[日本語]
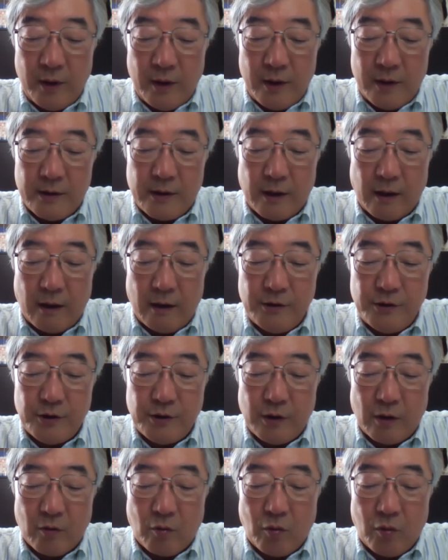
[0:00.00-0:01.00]
坂
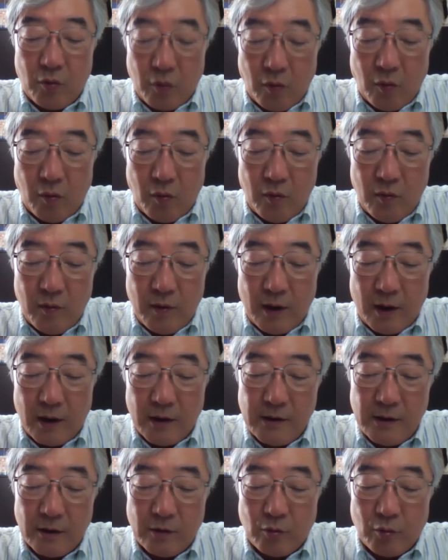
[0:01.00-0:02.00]
下五郎、
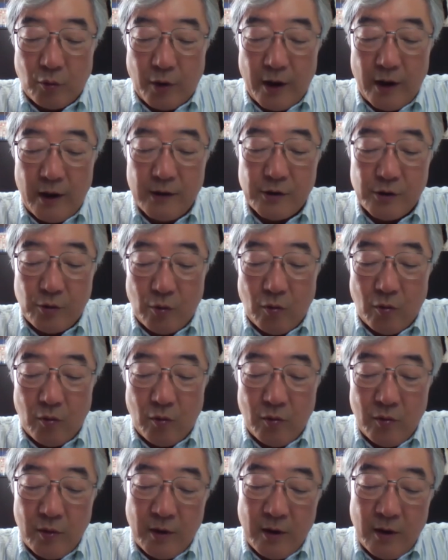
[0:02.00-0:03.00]
麻戸礼二郎、
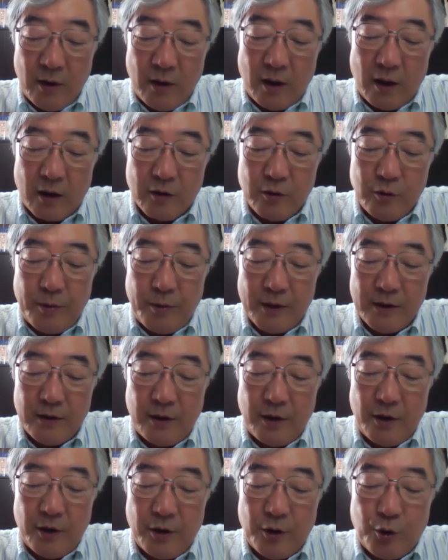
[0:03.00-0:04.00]
白馬
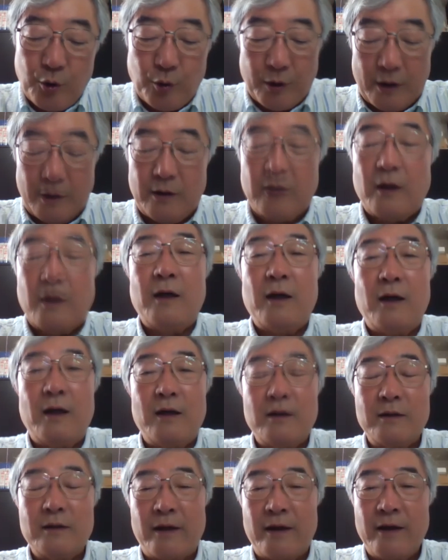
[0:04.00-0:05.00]
亭巨来
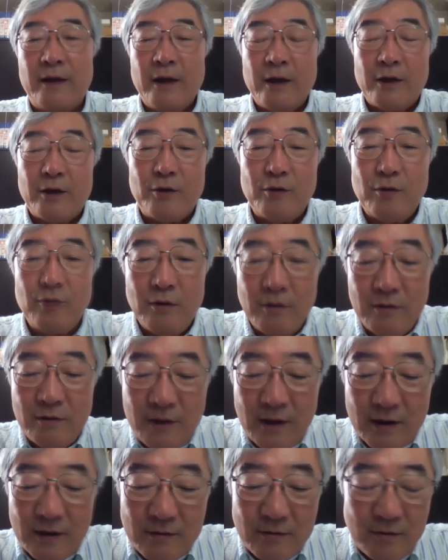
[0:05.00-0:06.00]
なんていろん
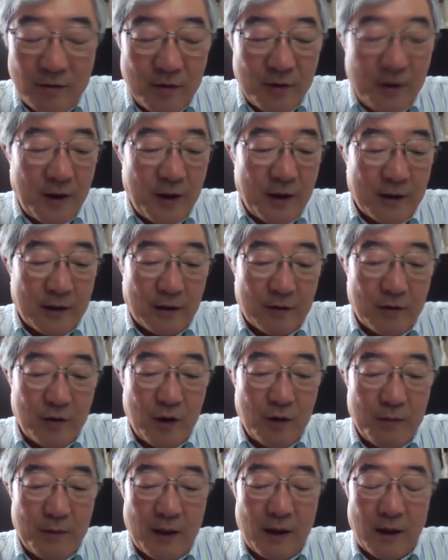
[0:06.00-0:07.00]
なその
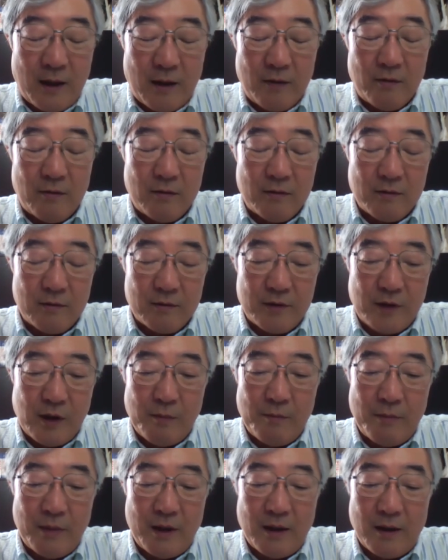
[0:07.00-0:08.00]
例えばあの
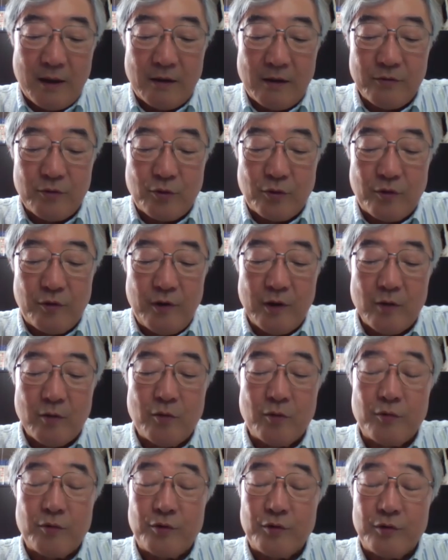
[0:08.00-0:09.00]
チャンバラ書くときは
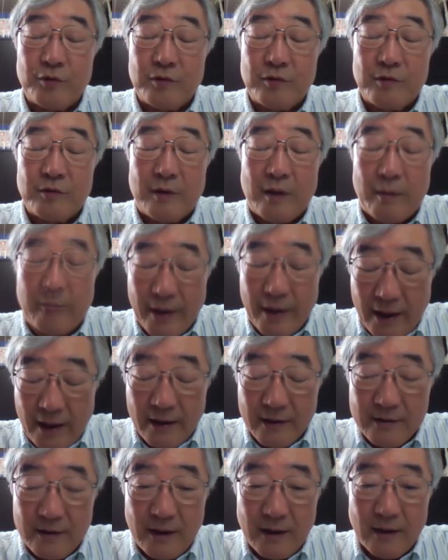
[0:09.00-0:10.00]
こういう名
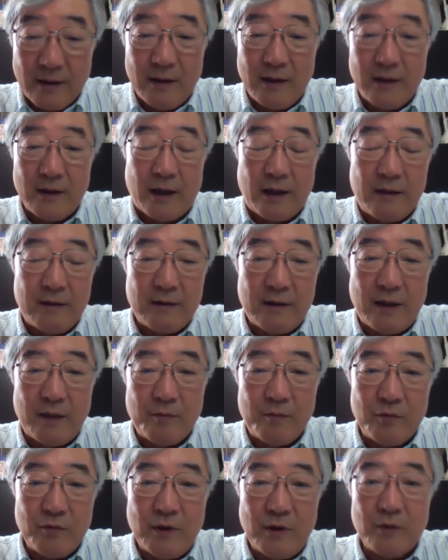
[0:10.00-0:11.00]
前、それから現代
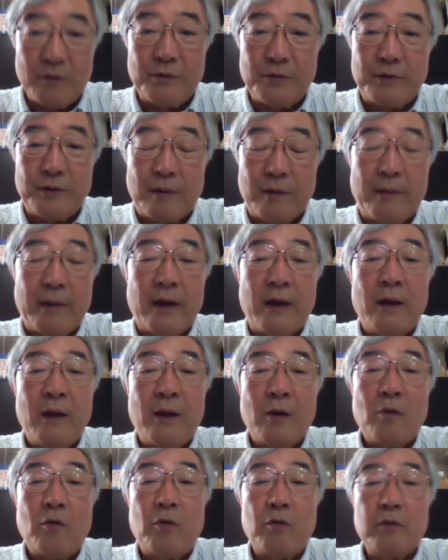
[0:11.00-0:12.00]
ものはこういう名前、
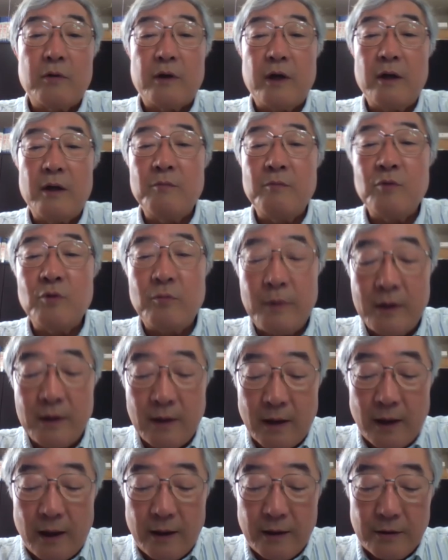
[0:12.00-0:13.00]
滑稽ものま
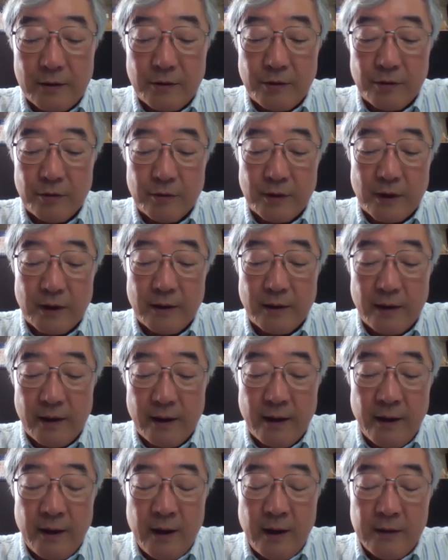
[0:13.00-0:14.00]
で書いてるようなん
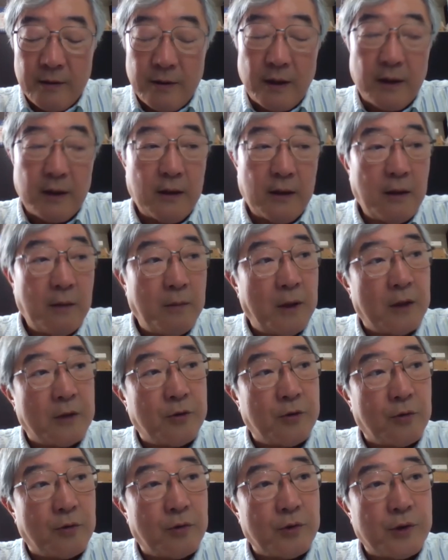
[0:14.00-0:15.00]
で、それからまあ
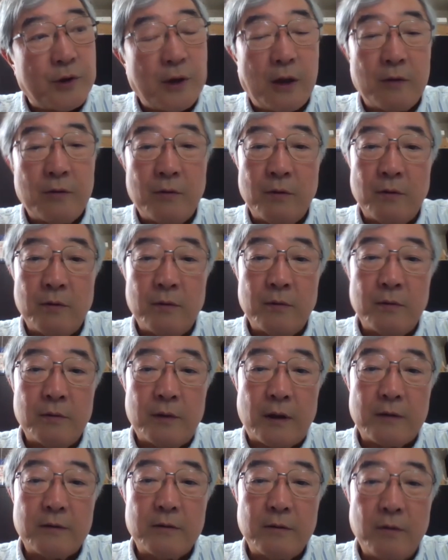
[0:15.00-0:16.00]
ちょっとしたあの
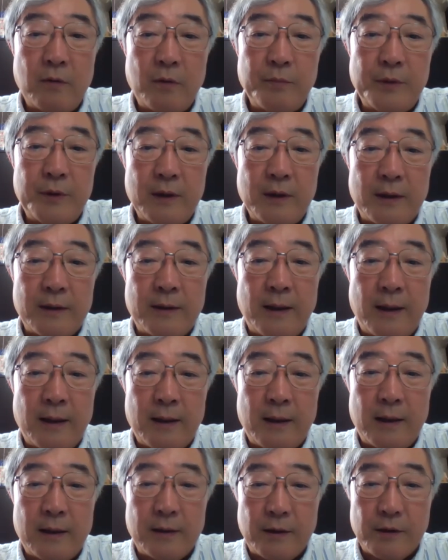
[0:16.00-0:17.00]
落語みたい
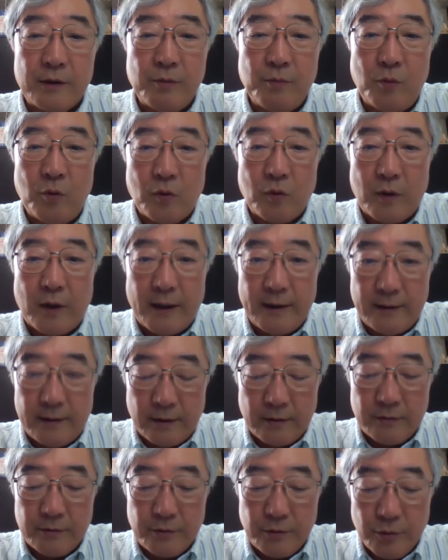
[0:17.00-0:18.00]
な話も書い
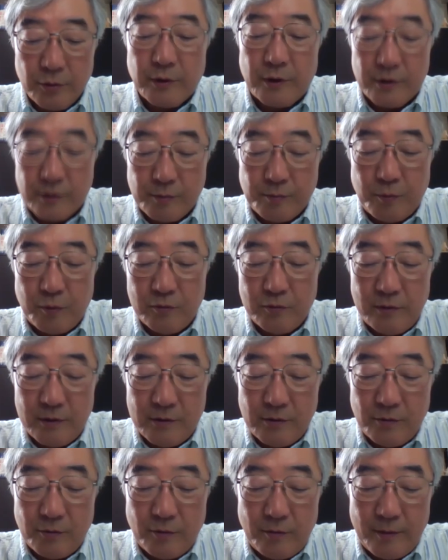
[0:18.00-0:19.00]
てるようです。僕は
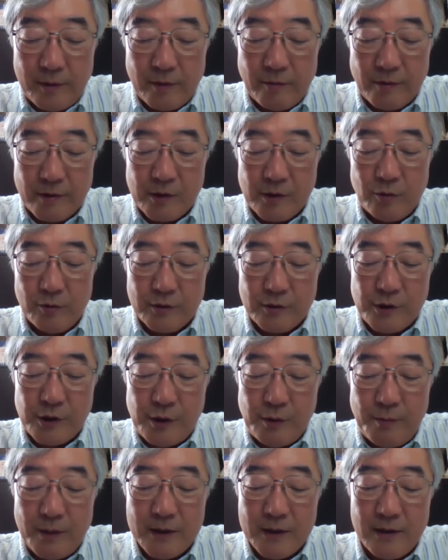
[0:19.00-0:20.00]
そこまではよく知
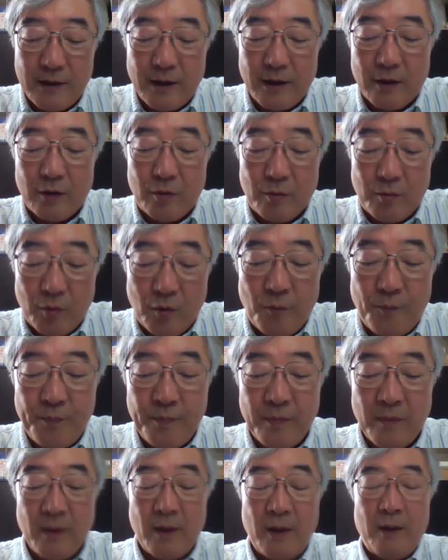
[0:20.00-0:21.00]
りませんけども、
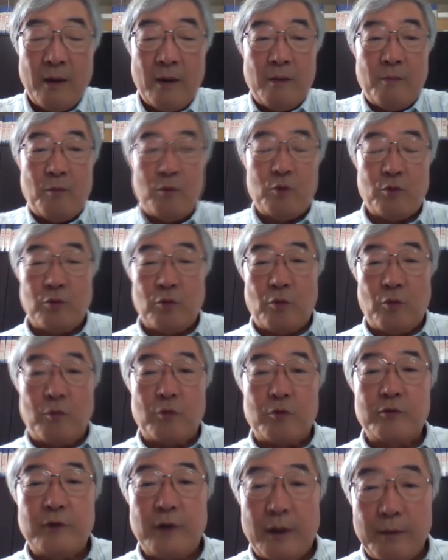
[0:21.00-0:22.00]
元の
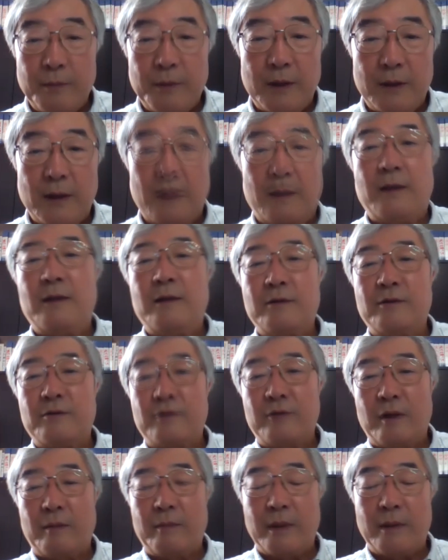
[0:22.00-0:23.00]
奥阿弥なんて
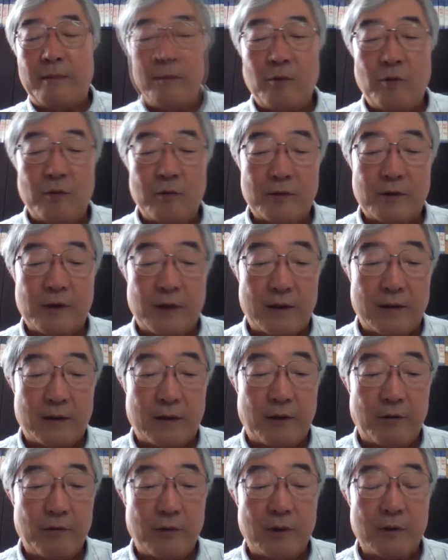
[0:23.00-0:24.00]
名前も使っ
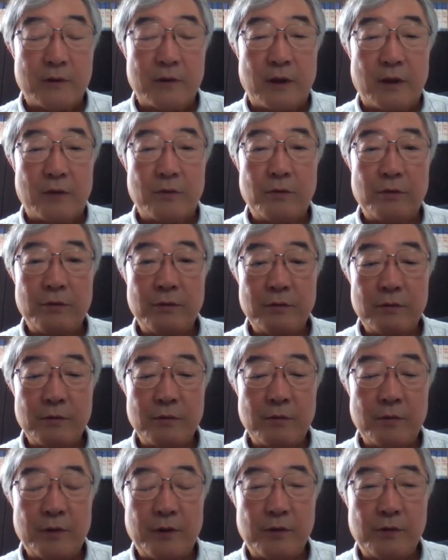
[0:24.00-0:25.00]
たようですね。そういうそ
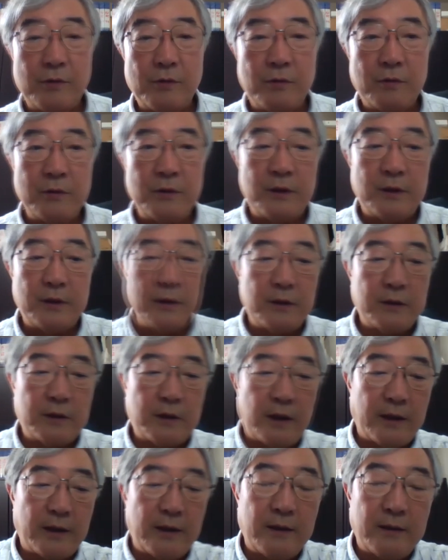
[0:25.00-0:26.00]
の非常に
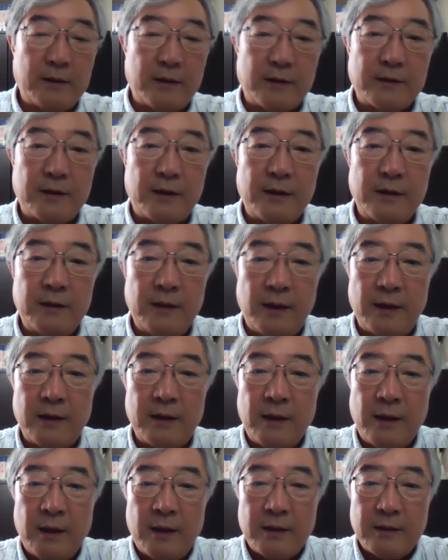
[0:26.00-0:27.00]
多芸多彩な
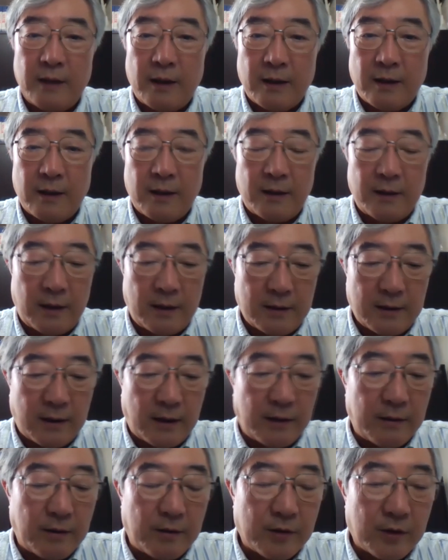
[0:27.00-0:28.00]
作家だった
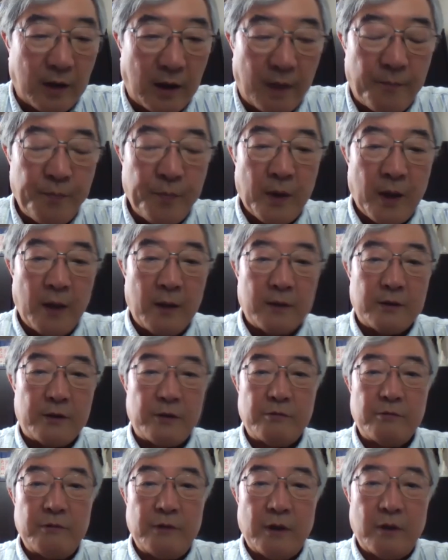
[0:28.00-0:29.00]
んですが、
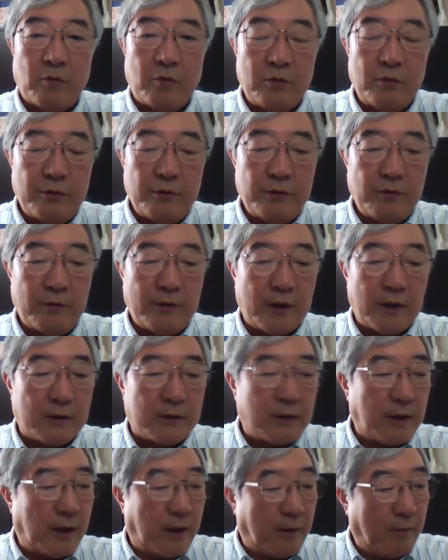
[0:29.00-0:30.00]
実はこの人はで
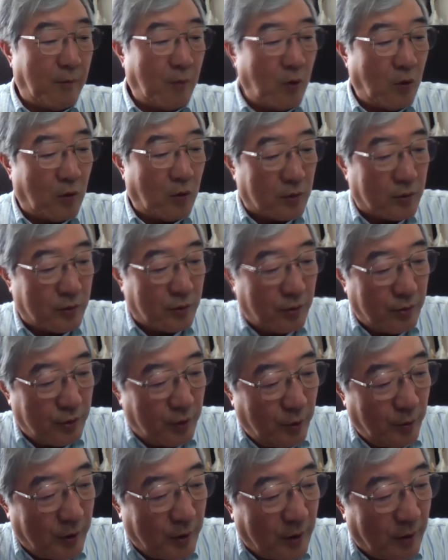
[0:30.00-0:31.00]
すね、もうそう
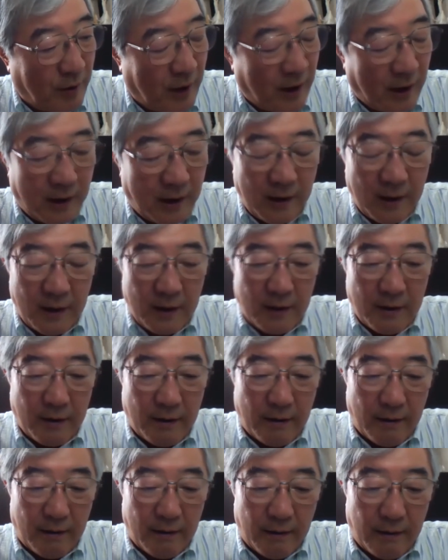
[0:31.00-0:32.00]
いう意味では
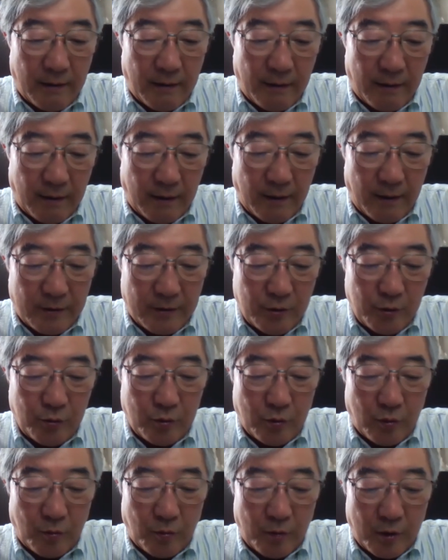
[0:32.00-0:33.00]
えー、ちょっ
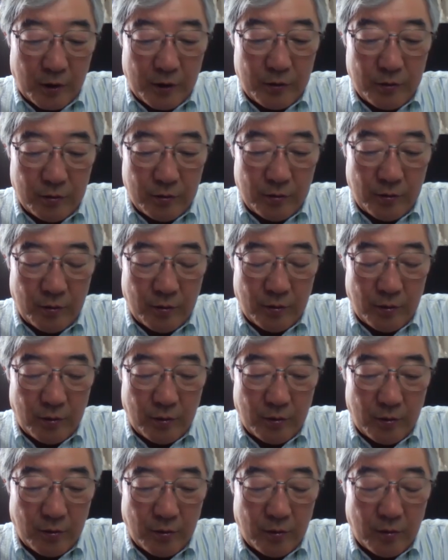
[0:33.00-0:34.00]
と人の
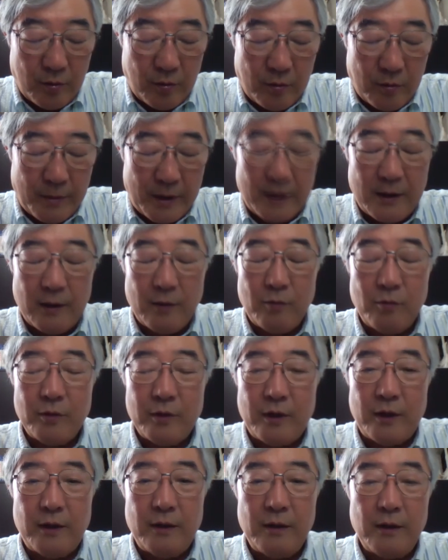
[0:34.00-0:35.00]
真似を
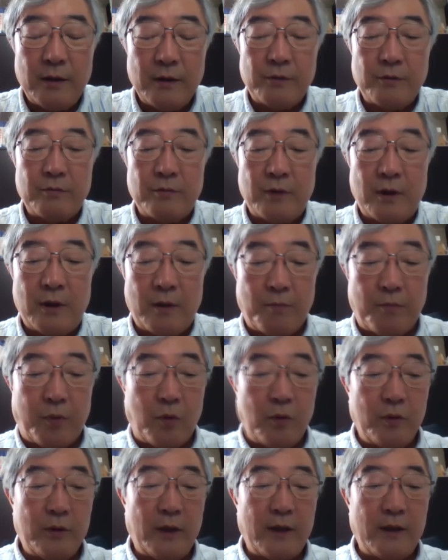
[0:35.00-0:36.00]
できないような
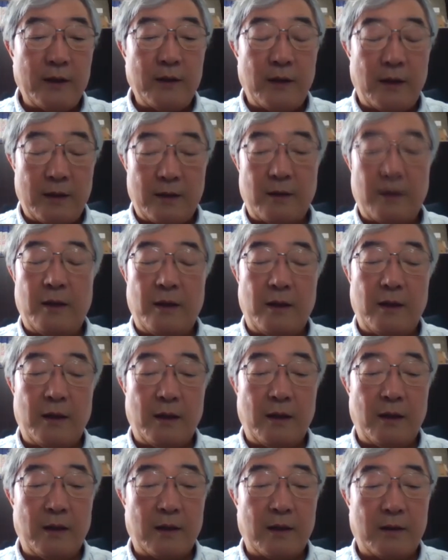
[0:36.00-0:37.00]
膨大な
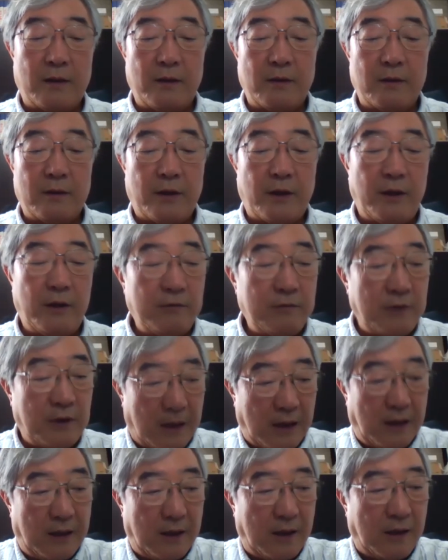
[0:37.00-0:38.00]
稀有
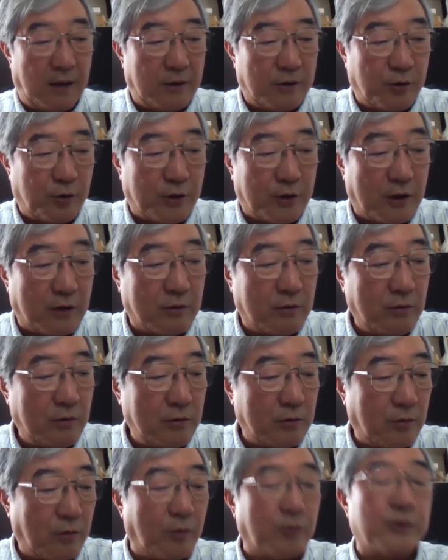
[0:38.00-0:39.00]
な著作
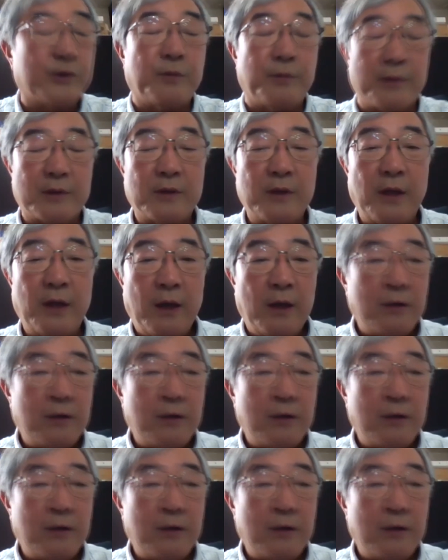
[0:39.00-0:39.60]
を残しています。